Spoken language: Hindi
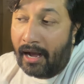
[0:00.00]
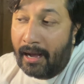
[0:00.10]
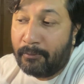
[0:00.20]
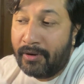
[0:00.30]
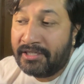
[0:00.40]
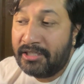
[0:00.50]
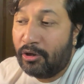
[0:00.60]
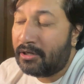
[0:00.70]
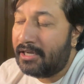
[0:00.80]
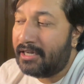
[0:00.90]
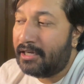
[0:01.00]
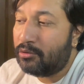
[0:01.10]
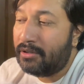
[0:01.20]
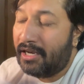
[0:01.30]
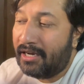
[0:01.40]
आपको एक चीज और क्लियर कर
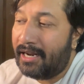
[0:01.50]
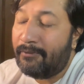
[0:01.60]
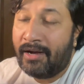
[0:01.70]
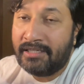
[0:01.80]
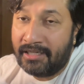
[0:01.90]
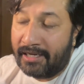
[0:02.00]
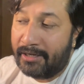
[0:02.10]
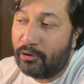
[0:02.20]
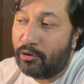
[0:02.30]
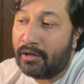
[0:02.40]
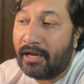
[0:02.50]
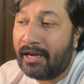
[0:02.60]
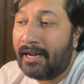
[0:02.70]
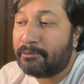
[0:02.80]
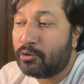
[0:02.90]
दूं कि अगर आप वहां जा रहे हो और
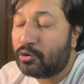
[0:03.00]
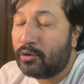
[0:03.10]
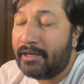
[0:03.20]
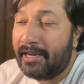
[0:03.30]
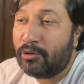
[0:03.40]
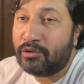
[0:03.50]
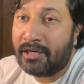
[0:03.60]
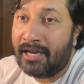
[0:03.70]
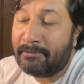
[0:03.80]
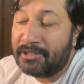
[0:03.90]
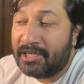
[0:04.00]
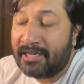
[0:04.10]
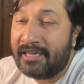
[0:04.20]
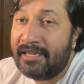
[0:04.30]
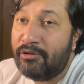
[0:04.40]
अगर आप सोचोगे एक दो जगह आपकी
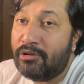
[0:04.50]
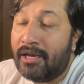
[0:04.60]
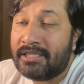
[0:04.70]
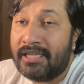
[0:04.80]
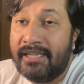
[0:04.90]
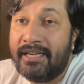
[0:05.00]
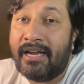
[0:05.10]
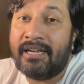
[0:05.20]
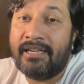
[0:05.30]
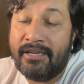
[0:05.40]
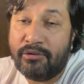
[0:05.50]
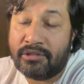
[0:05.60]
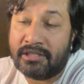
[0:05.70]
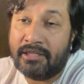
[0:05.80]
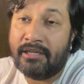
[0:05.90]
चेकिंग नहीं हुई तो ऐसा नहीं कि आगे नहीं हो
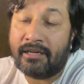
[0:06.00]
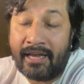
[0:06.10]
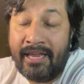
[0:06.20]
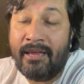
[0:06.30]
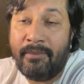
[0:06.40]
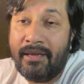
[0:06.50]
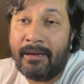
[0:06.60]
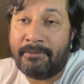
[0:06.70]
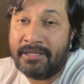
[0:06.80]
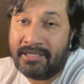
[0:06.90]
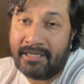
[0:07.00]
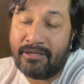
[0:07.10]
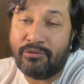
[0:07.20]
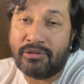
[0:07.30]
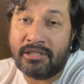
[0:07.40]
सकती कहीं भी आपकी
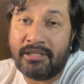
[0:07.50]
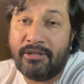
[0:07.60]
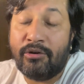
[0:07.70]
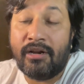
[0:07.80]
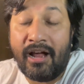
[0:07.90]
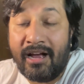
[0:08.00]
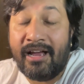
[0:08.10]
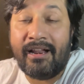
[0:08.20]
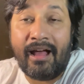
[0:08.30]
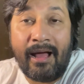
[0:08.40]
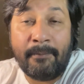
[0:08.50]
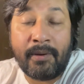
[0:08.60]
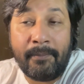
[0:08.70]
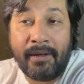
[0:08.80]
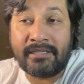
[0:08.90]
चेकिंग हो सकती है और अगर
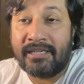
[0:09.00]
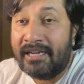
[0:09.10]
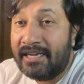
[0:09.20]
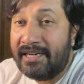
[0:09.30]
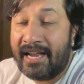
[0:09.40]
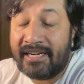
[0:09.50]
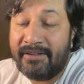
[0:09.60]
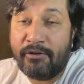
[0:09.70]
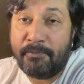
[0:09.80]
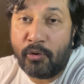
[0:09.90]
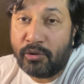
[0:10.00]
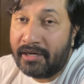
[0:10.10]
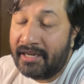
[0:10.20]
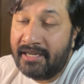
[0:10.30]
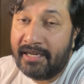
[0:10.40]
आपके पास नेगेटिव रिपोर्ट
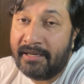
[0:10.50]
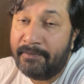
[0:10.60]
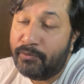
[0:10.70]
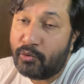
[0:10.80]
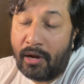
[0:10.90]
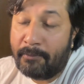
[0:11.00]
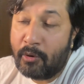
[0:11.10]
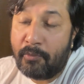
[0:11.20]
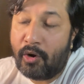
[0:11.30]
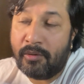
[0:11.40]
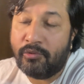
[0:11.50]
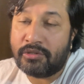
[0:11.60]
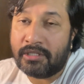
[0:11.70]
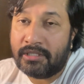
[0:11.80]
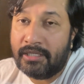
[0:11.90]
नहीं है तो आपको प्रॉब्लम हो
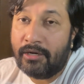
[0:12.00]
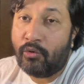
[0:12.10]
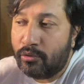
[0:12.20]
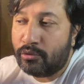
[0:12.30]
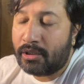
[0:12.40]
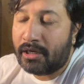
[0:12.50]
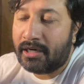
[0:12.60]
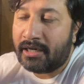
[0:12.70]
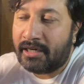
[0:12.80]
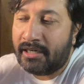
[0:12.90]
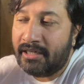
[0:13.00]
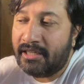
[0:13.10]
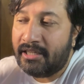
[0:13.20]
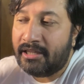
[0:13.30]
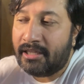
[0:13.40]
सकती है उत्तराखंड की तरफ
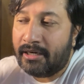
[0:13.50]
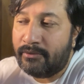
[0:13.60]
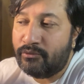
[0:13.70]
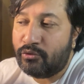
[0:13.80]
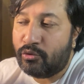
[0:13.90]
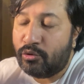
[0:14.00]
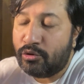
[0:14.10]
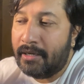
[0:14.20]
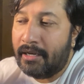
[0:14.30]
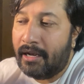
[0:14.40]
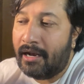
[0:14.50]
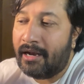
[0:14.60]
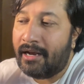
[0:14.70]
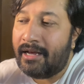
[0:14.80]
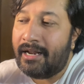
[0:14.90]
कुछ जगहों पे अगर पास
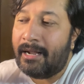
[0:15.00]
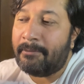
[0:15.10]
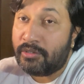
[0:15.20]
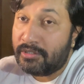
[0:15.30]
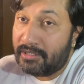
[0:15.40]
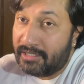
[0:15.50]
रिपोर्ट नहीं है